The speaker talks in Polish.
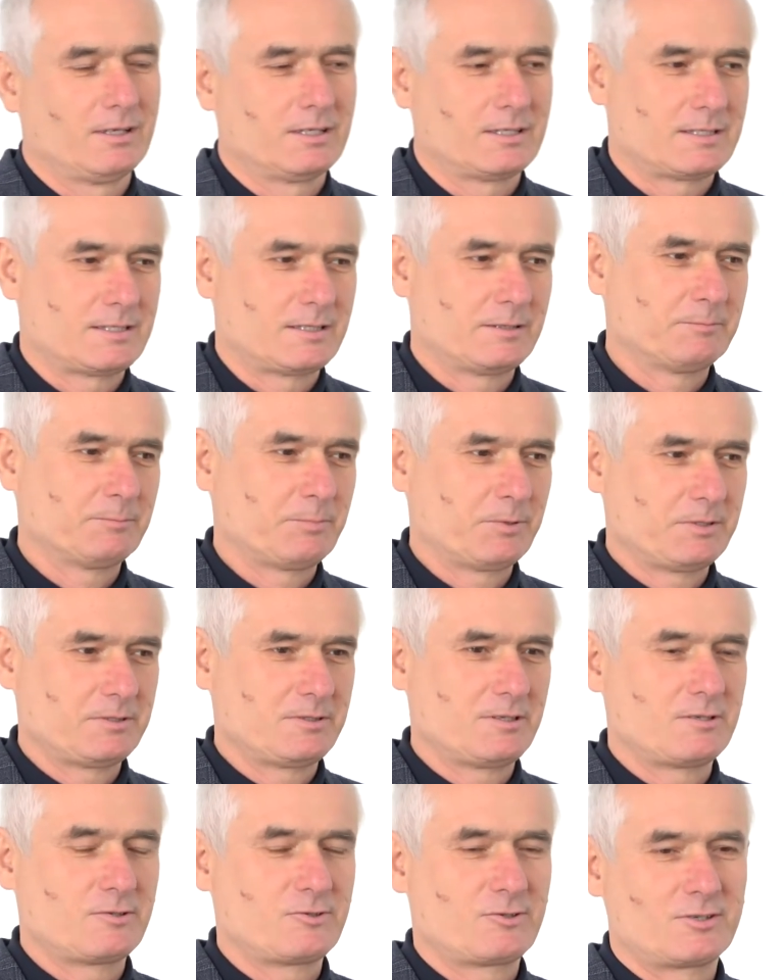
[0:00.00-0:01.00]
Chcę
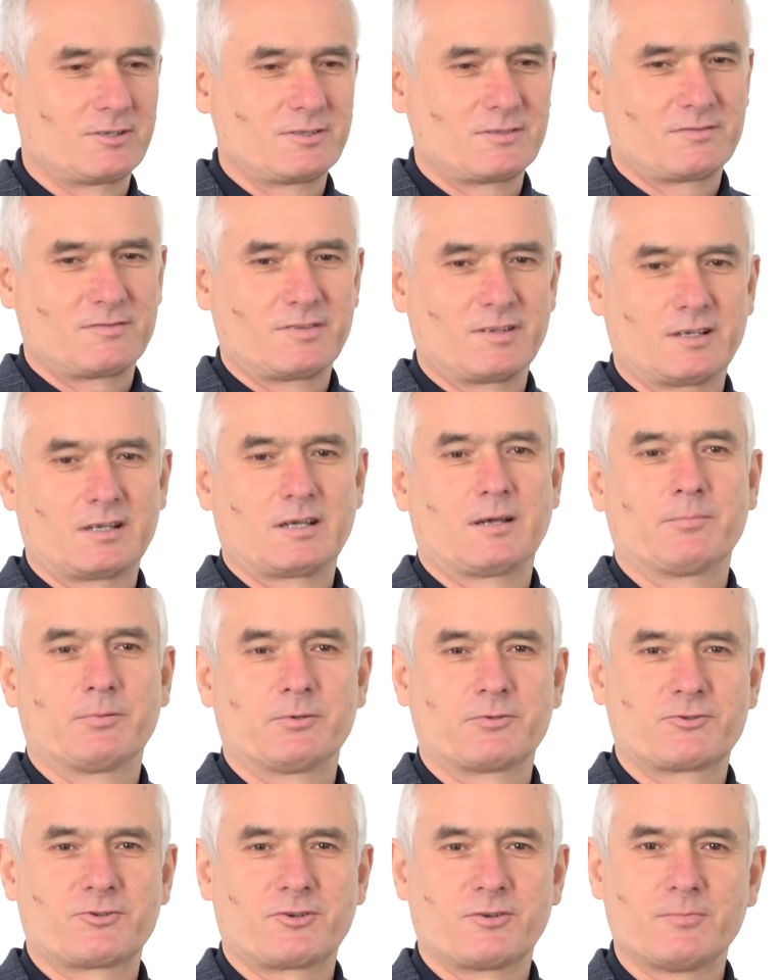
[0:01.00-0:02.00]
powiedzieć, że jest wielka
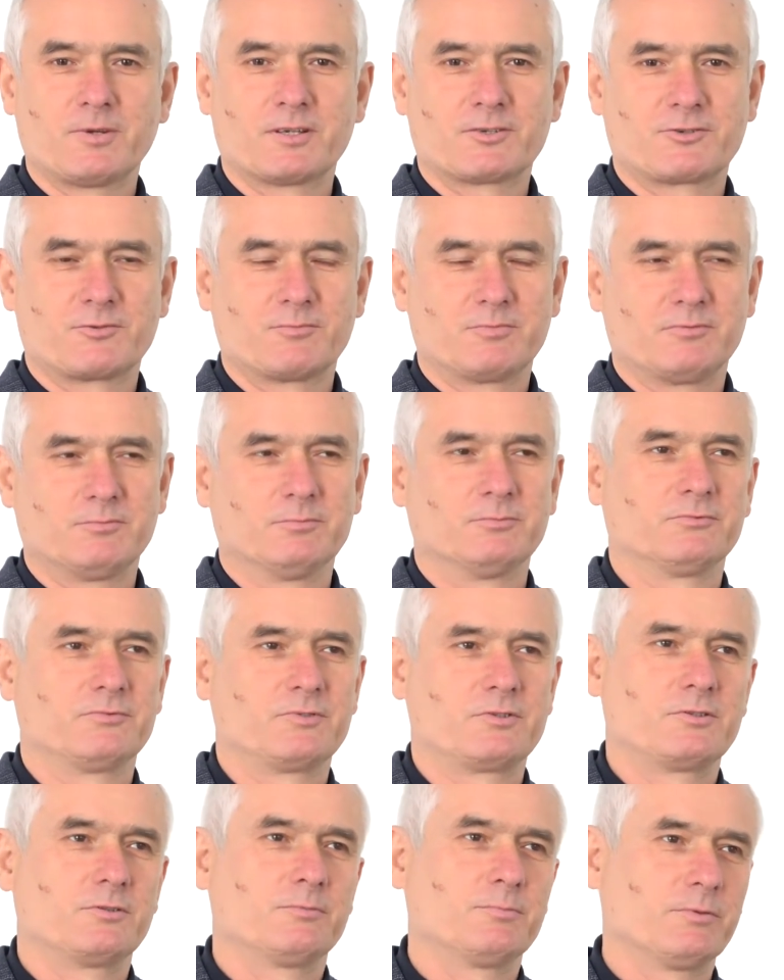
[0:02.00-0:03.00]
potrzeba, żeby
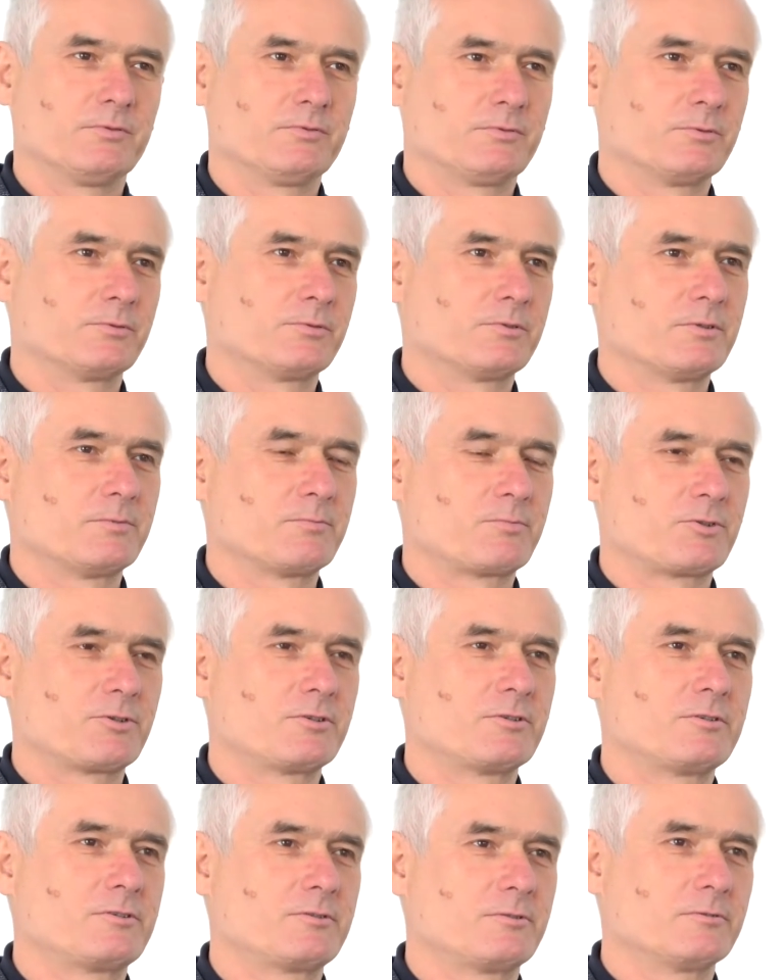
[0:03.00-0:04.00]
mówić o powtórnym
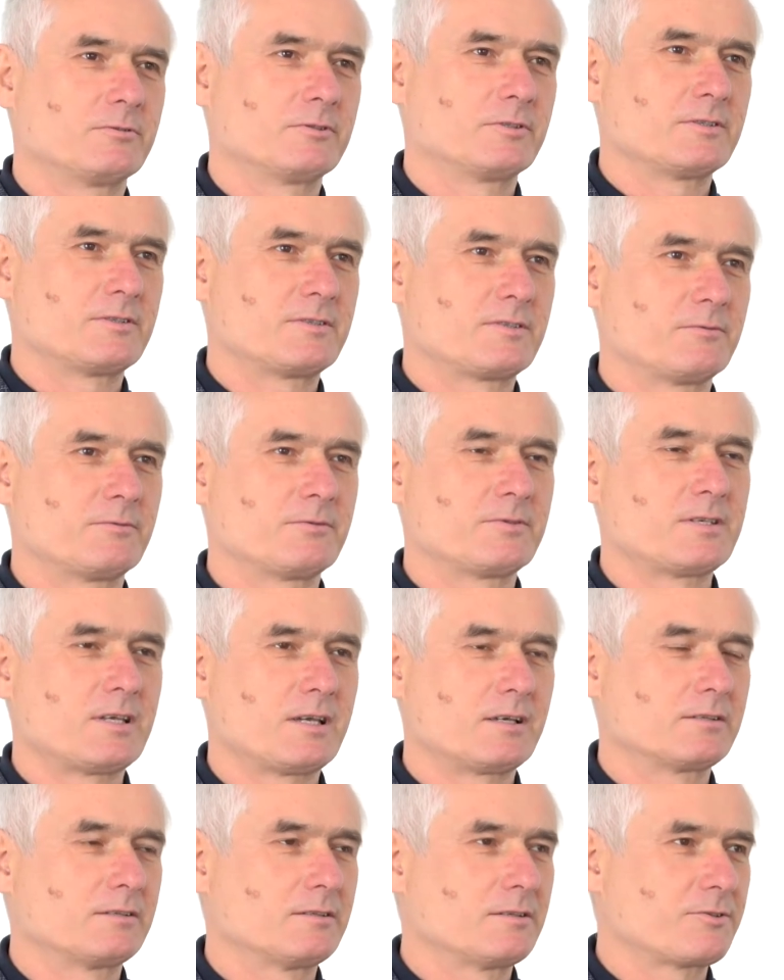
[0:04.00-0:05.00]
przyjściu
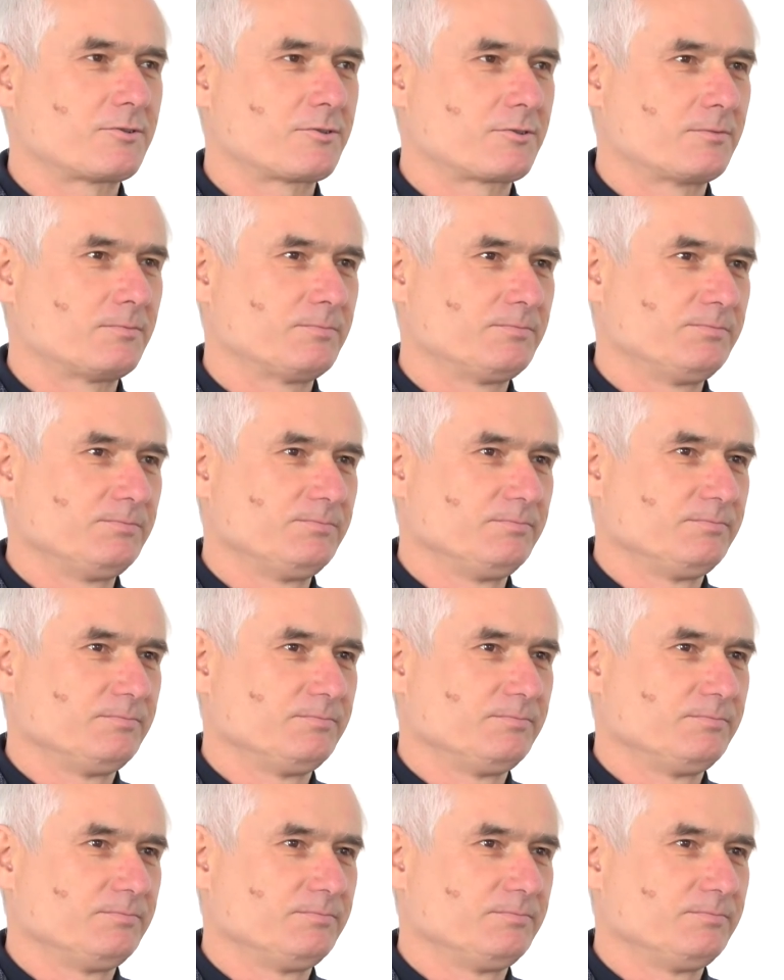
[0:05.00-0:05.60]
Chrystusa, gdyż